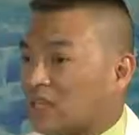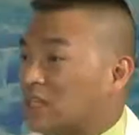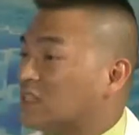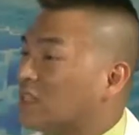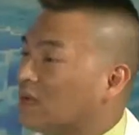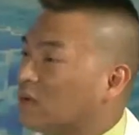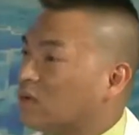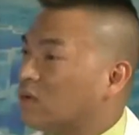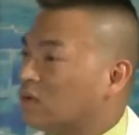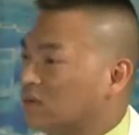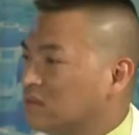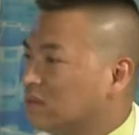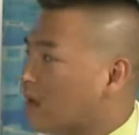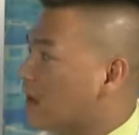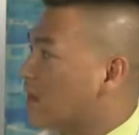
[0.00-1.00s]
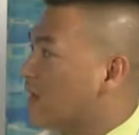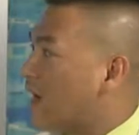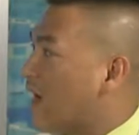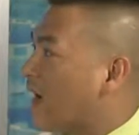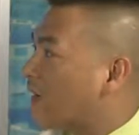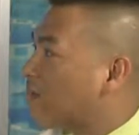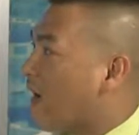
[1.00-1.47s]
tùy theo chơi với
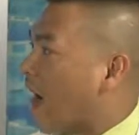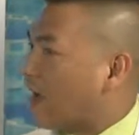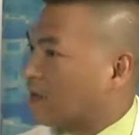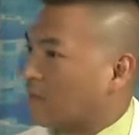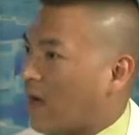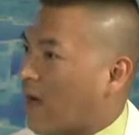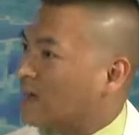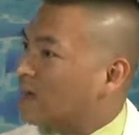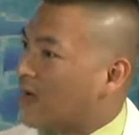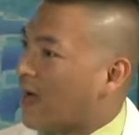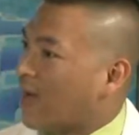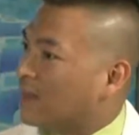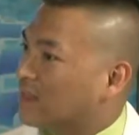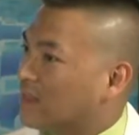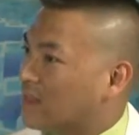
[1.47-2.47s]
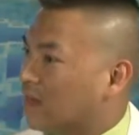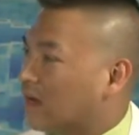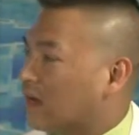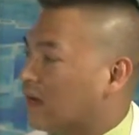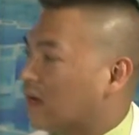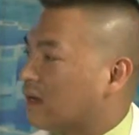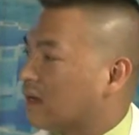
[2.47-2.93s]
ai, bạn bè với ai, hay
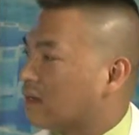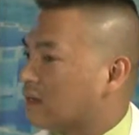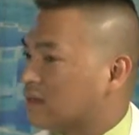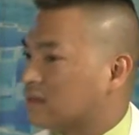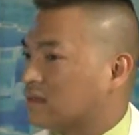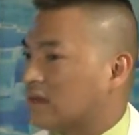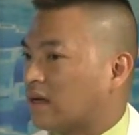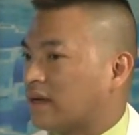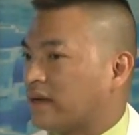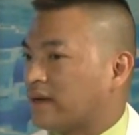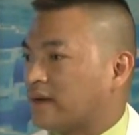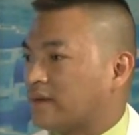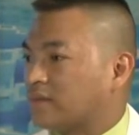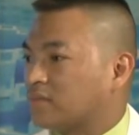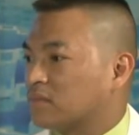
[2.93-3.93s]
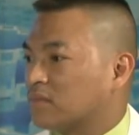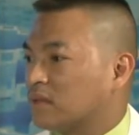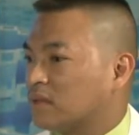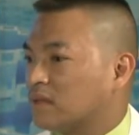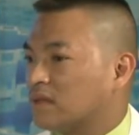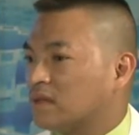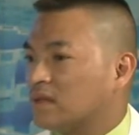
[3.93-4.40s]
là
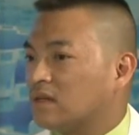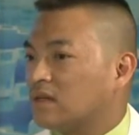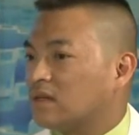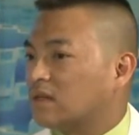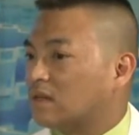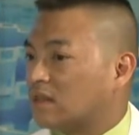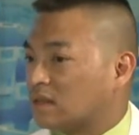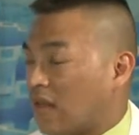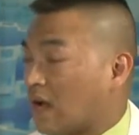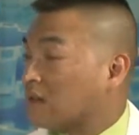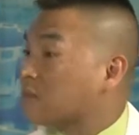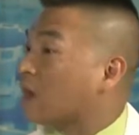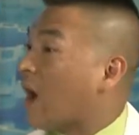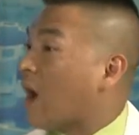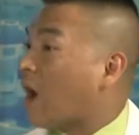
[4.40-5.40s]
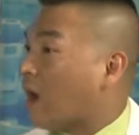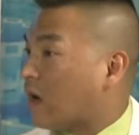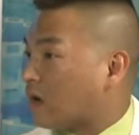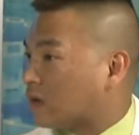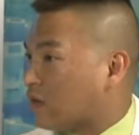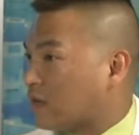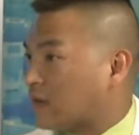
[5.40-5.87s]
cái tăng
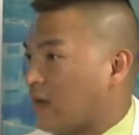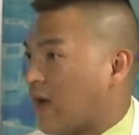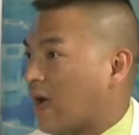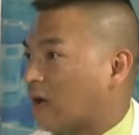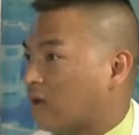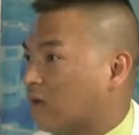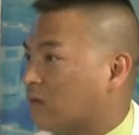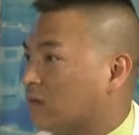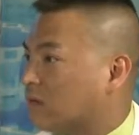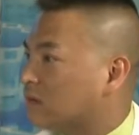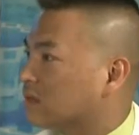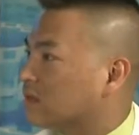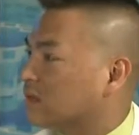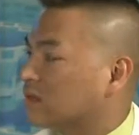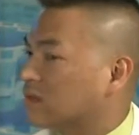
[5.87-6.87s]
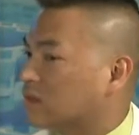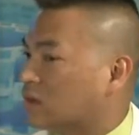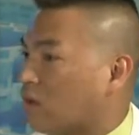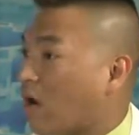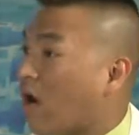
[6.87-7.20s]
nhà của